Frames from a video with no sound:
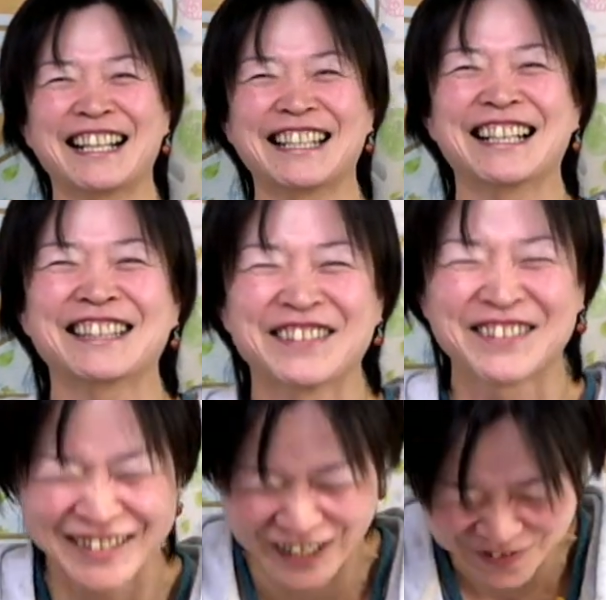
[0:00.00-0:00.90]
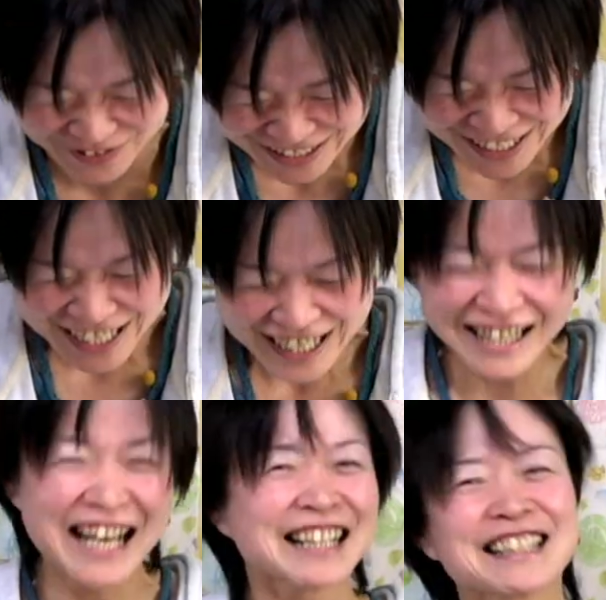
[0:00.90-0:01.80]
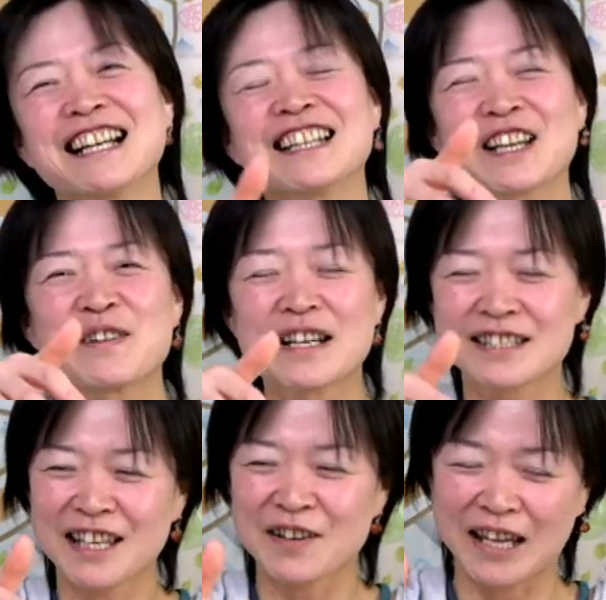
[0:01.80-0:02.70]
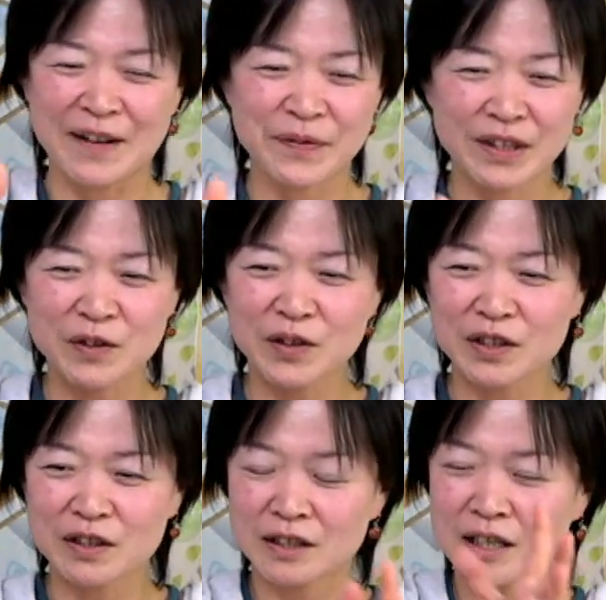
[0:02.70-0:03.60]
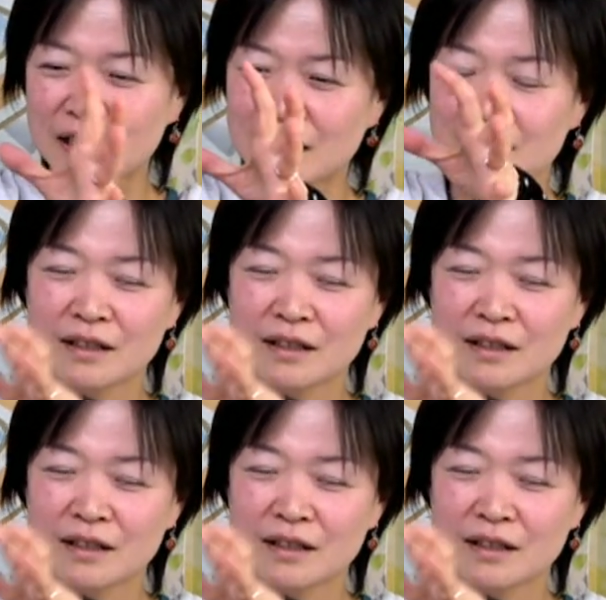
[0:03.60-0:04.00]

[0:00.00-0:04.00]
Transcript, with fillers: ありがとうございますななんだっけわしだよねこういうなんか